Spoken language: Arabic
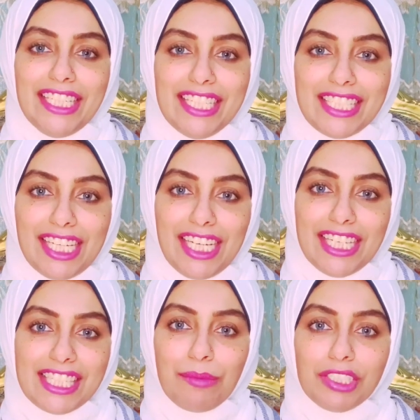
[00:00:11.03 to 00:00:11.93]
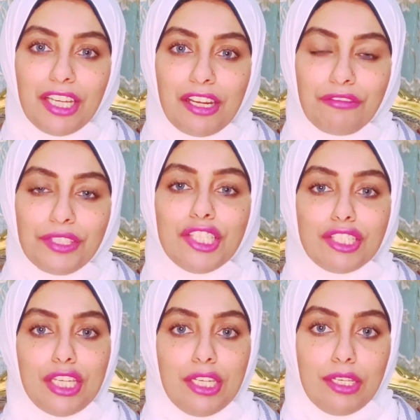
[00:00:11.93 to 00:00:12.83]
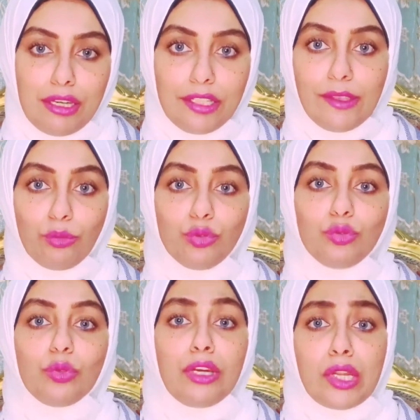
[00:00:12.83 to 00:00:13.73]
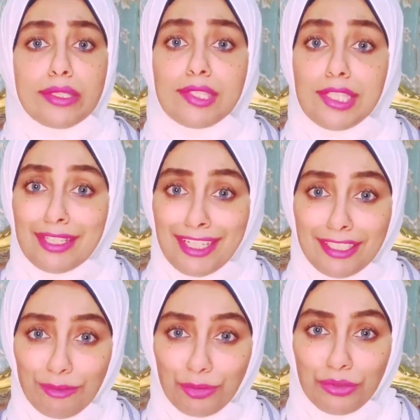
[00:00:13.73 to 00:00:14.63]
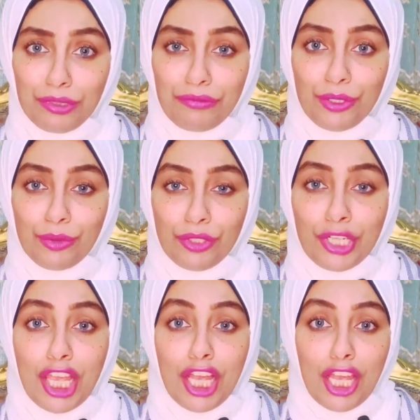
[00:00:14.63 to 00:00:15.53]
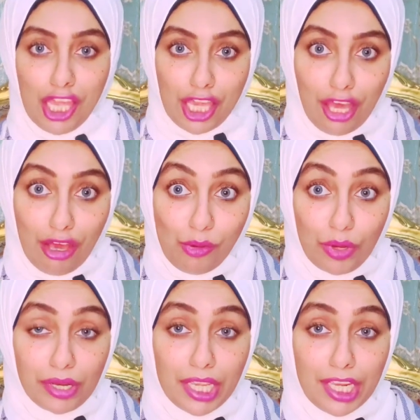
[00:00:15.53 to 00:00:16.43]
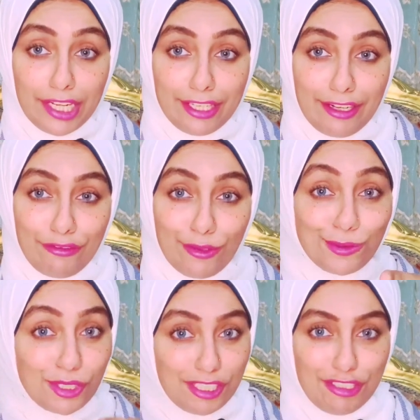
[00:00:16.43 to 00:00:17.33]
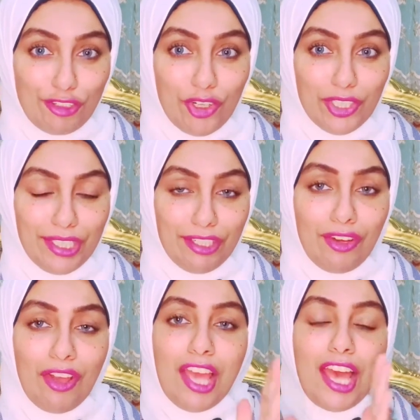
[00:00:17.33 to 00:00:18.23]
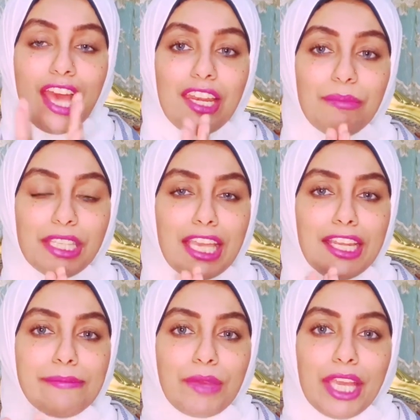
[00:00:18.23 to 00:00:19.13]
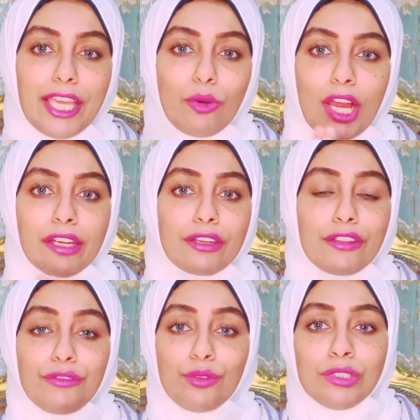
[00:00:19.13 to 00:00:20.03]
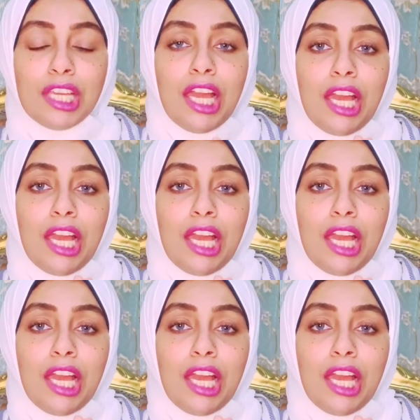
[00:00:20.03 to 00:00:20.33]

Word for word: للناس اللي لسه ما تعرفنيش انا رنا داوود وقناتي رنا داوود ريفيو اون هي اقوى قناه لريفيوز ان شاء الله انا بتكلم معاكم عن ريفيوز